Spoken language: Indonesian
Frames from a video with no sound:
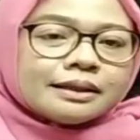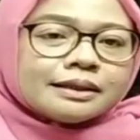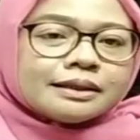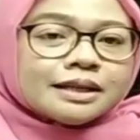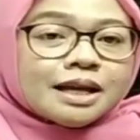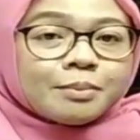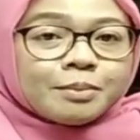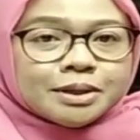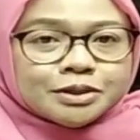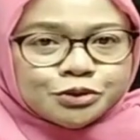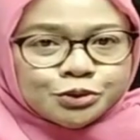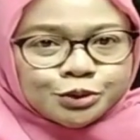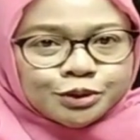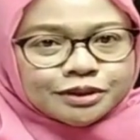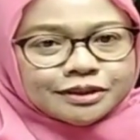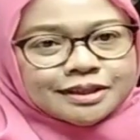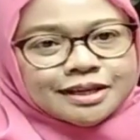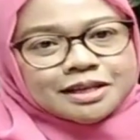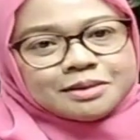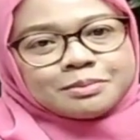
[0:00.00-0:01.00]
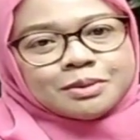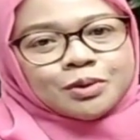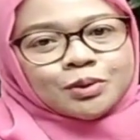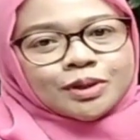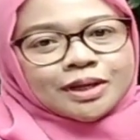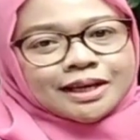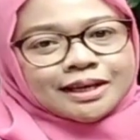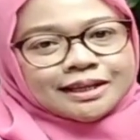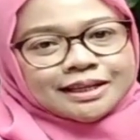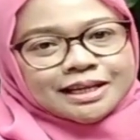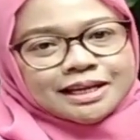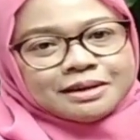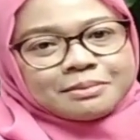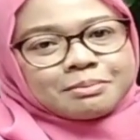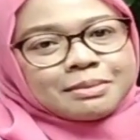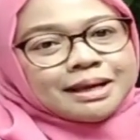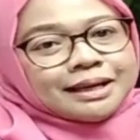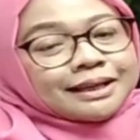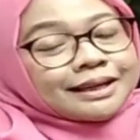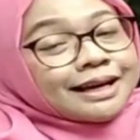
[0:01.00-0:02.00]
Nama Sultan Maulana
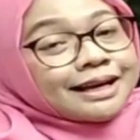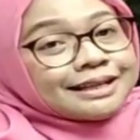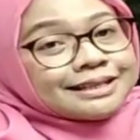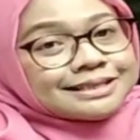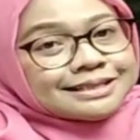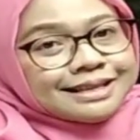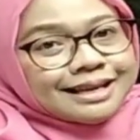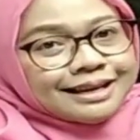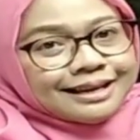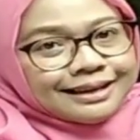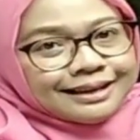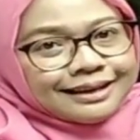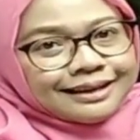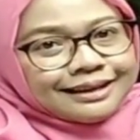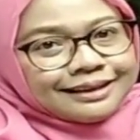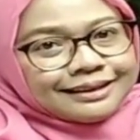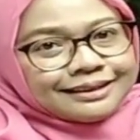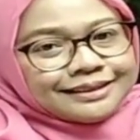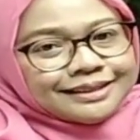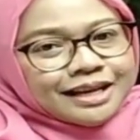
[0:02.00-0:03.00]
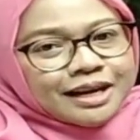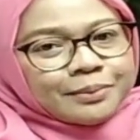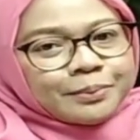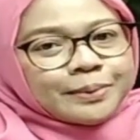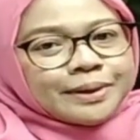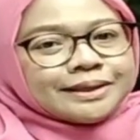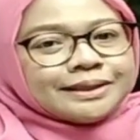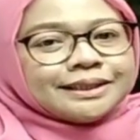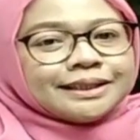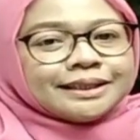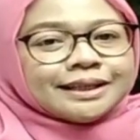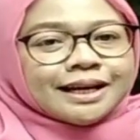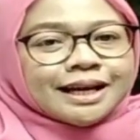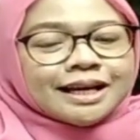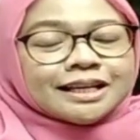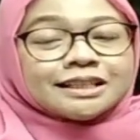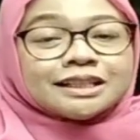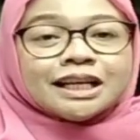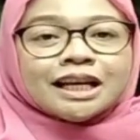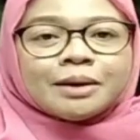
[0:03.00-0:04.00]
Malik Al-Saleh
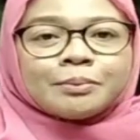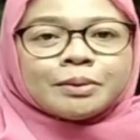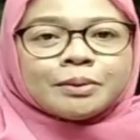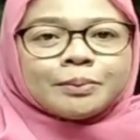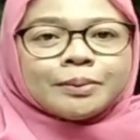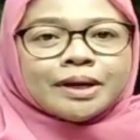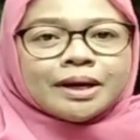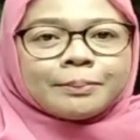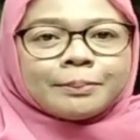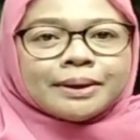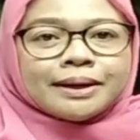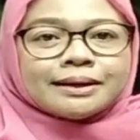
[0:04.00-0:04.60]
diabadikan dalam beberapa